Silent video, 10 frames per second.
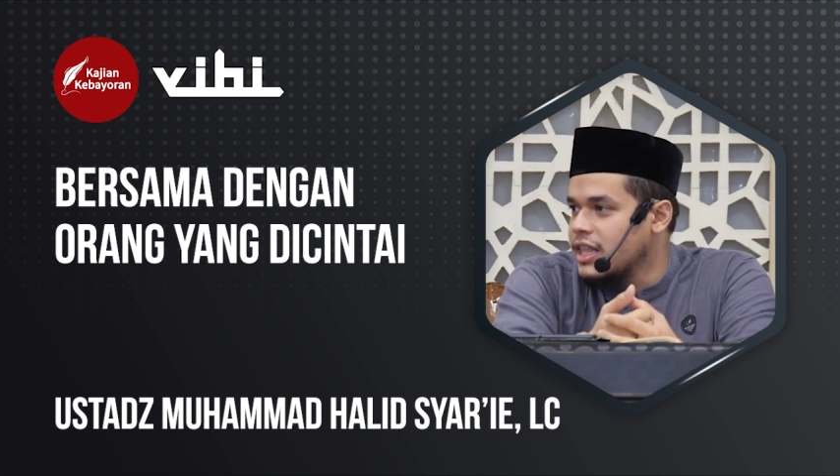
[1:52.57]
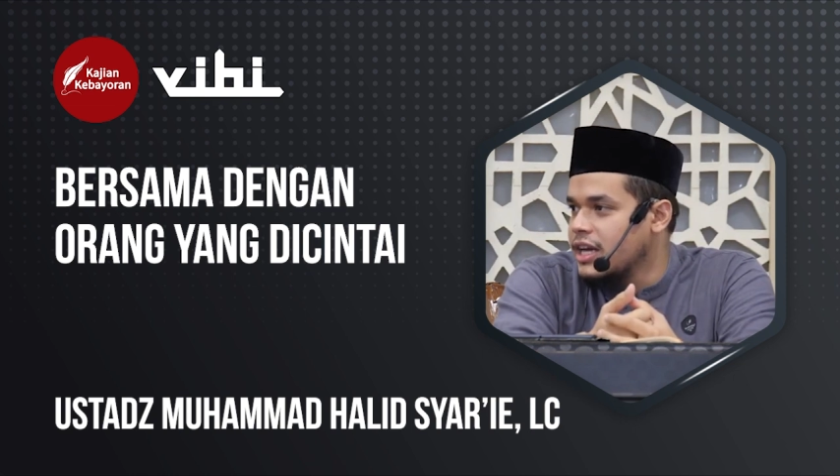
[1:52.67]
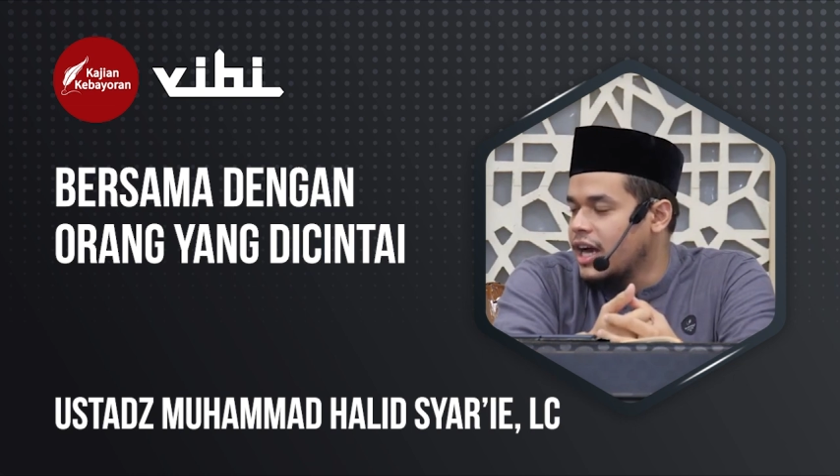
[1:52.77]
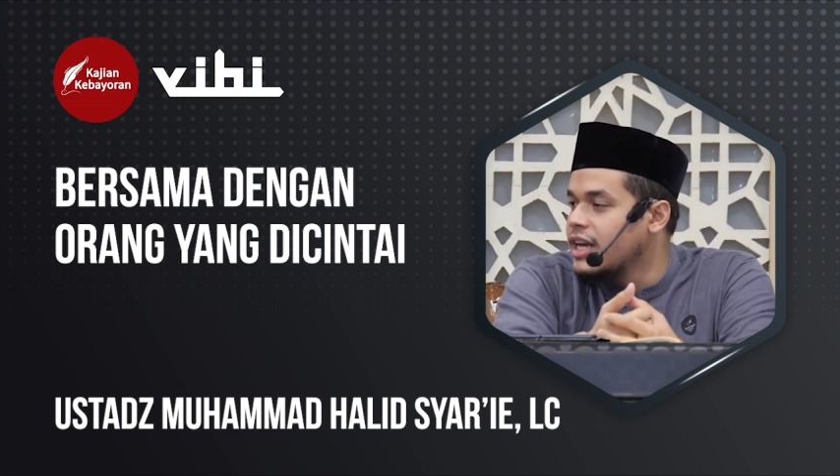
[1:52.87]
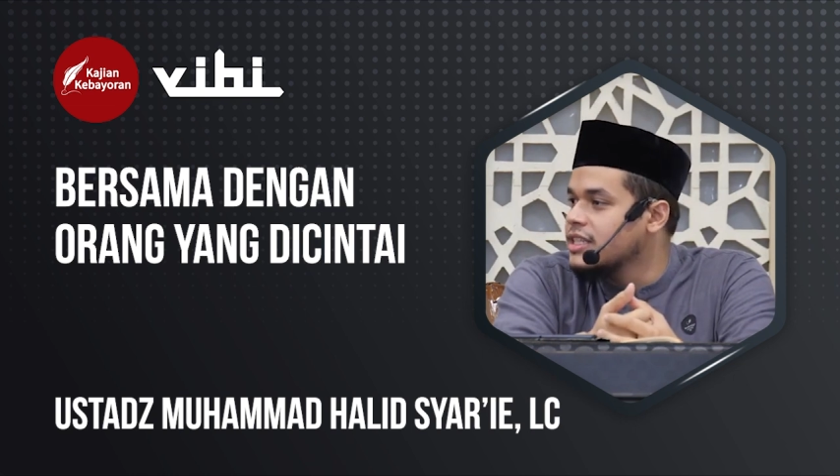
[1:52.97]

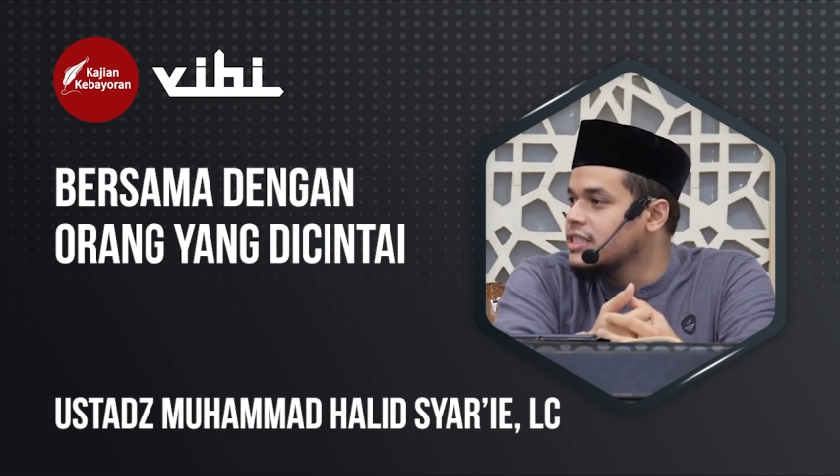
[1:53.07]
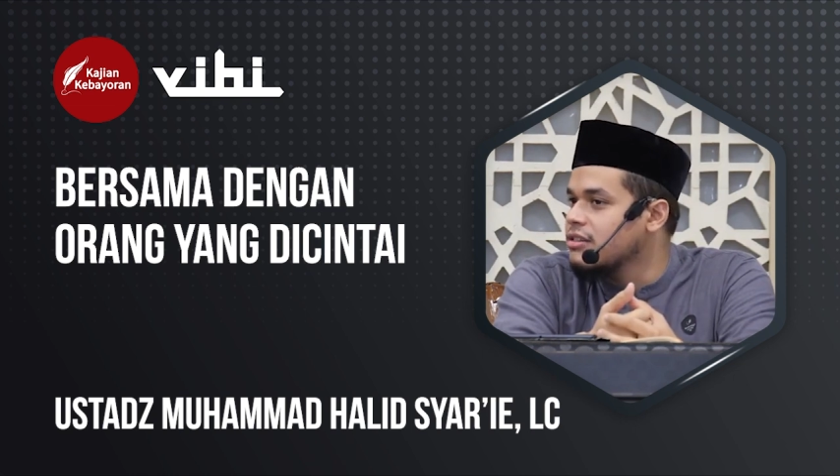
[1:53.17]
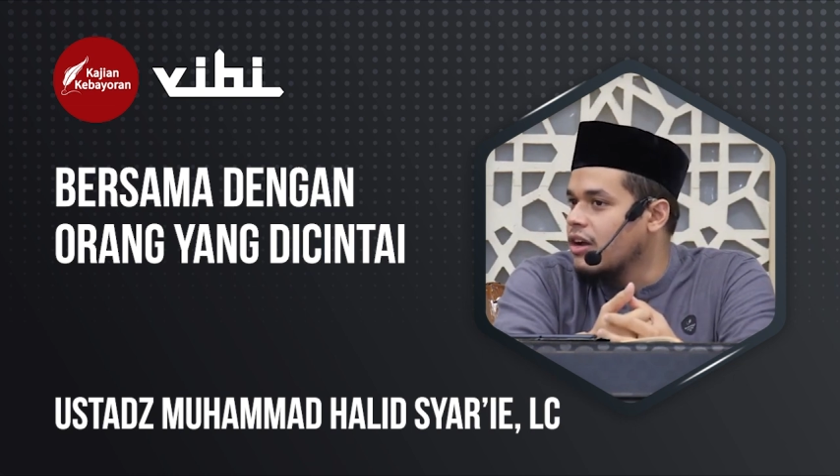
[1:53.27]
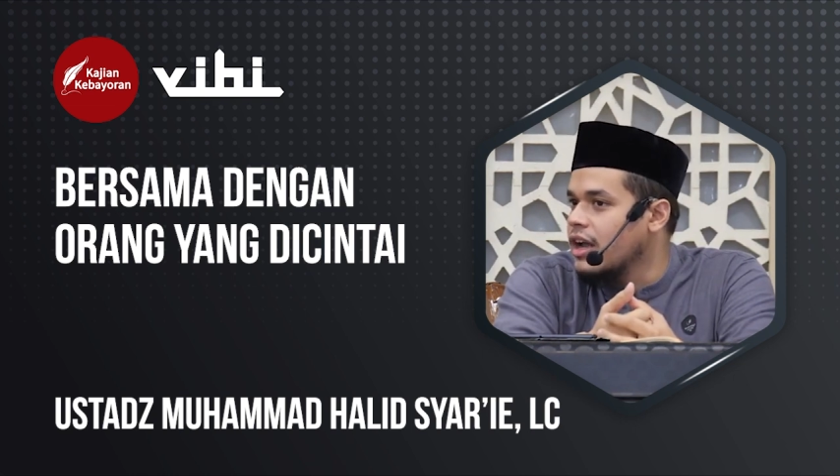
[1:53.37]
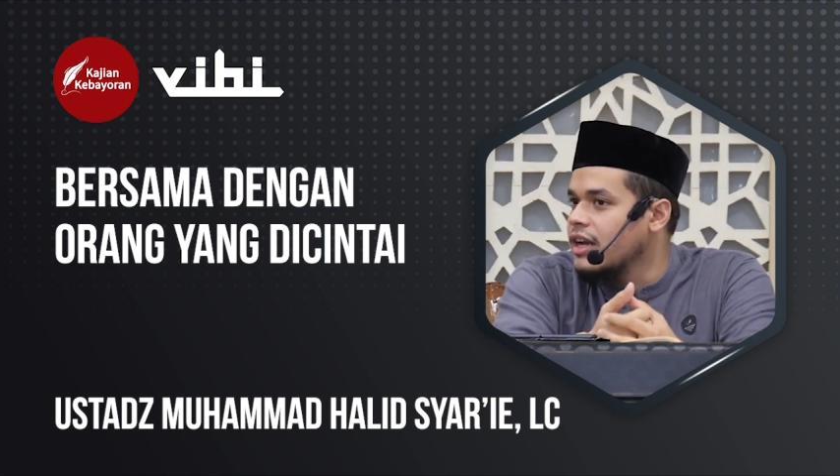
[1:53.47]
ada
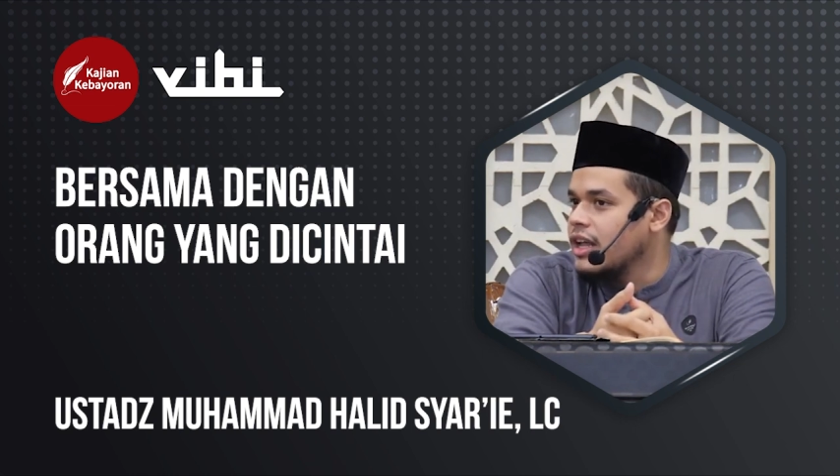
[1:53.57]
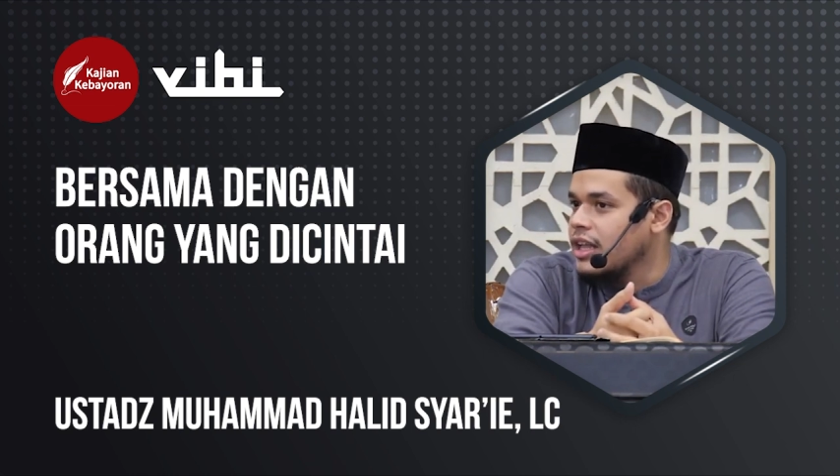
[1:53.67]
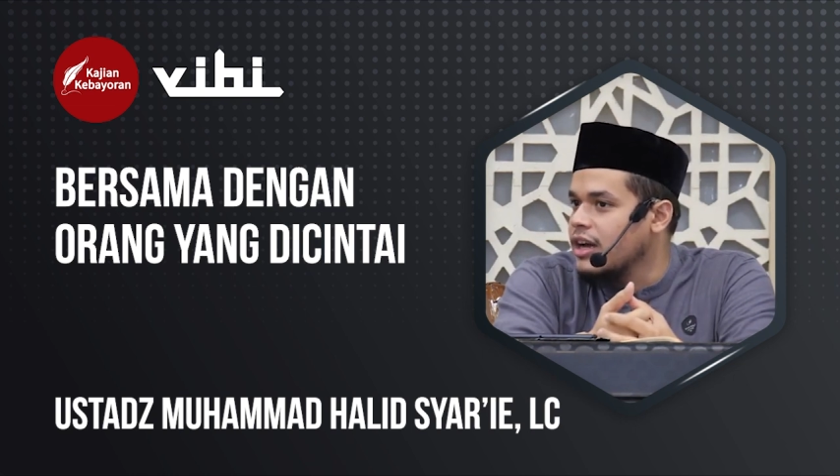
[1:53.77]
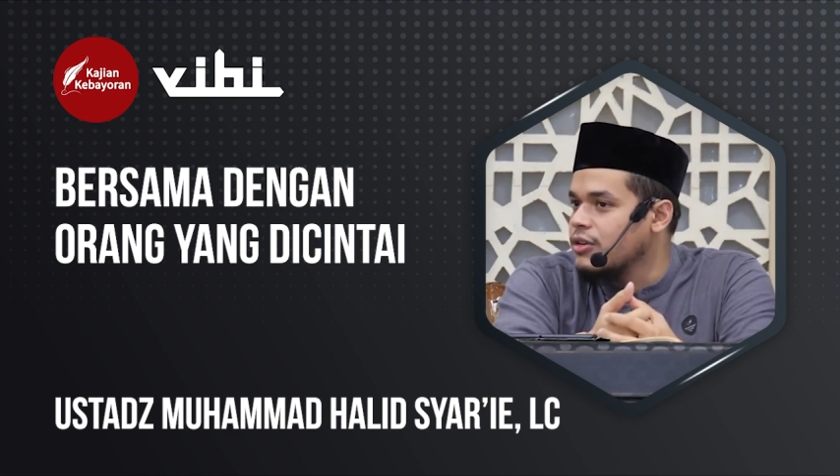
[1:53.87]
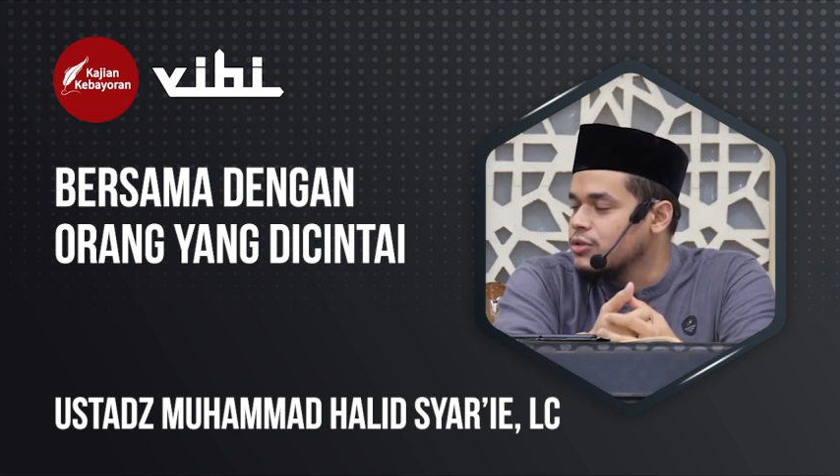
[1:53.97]
seseorang yang datang
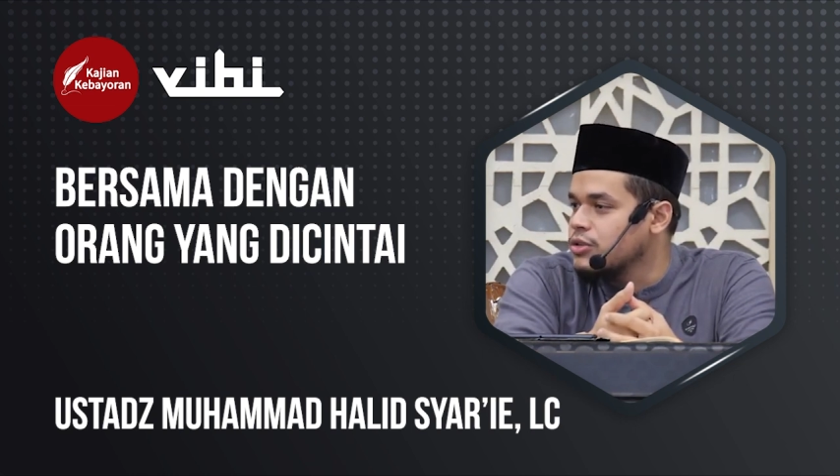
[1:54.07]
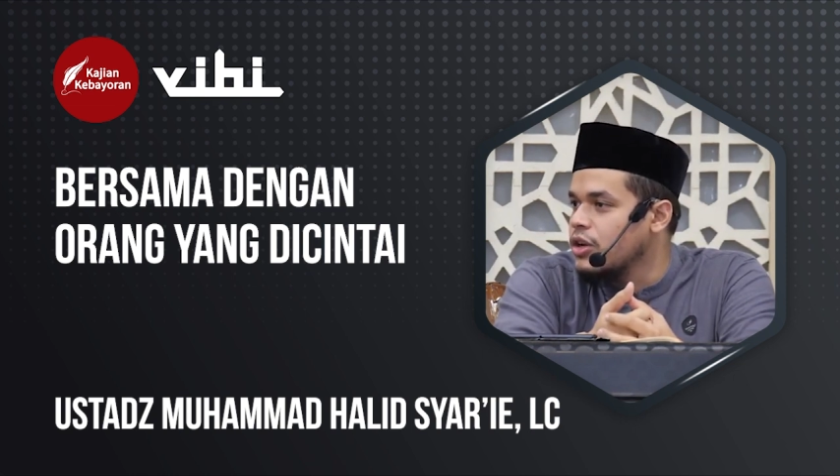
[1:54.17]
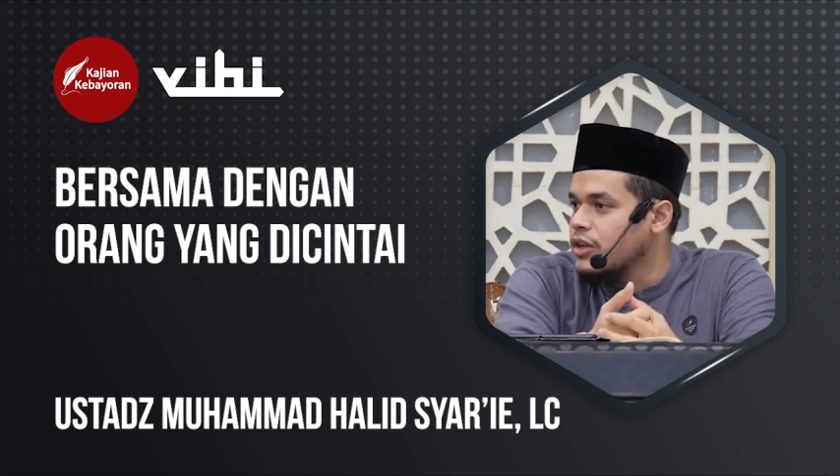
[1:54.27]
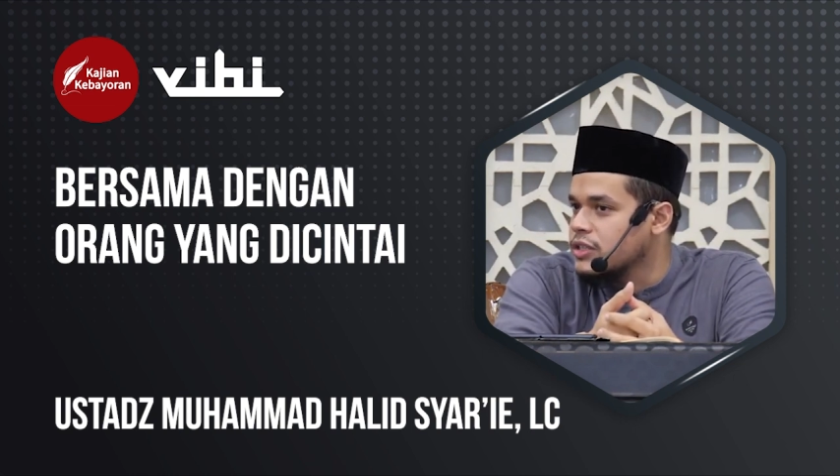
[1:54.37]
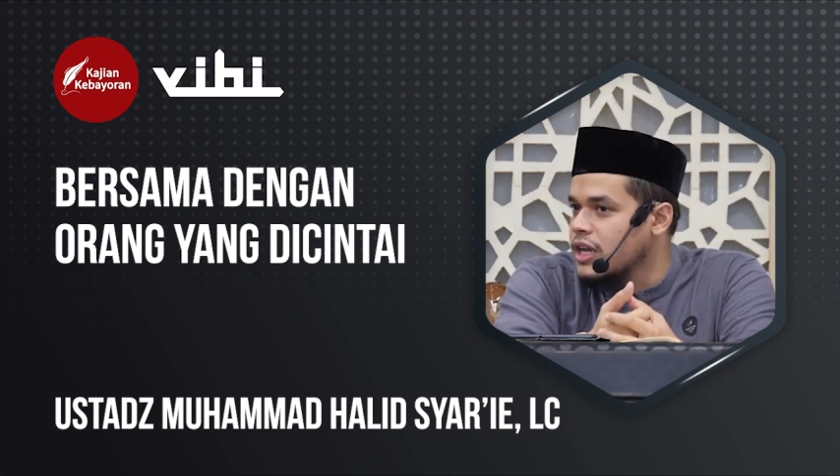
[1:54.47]
ke
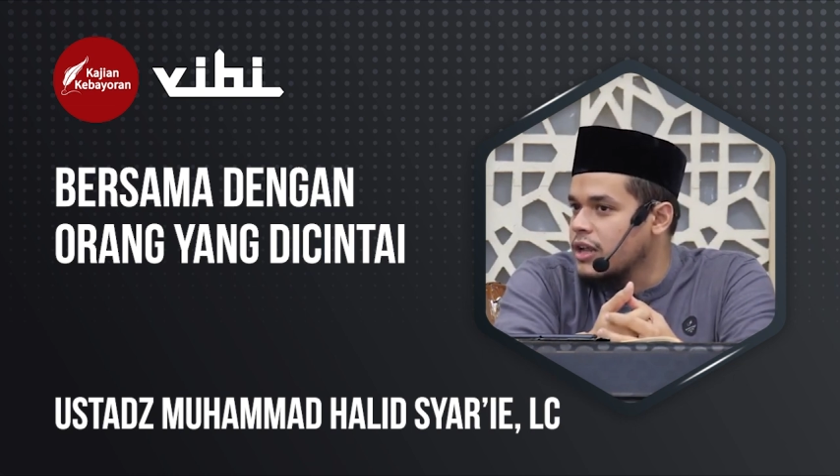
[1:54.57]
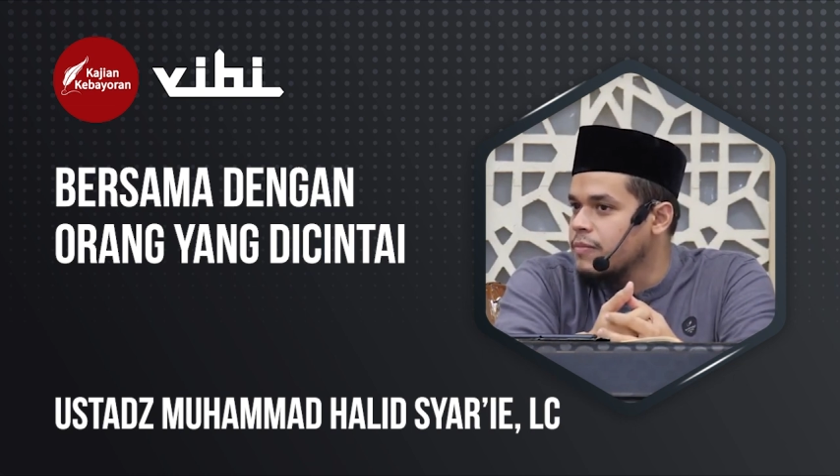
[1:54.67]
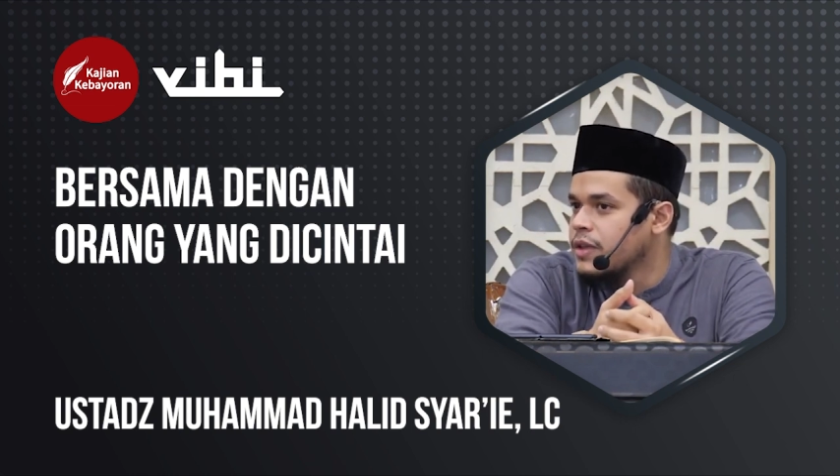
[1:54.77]
Rasulullah SAW,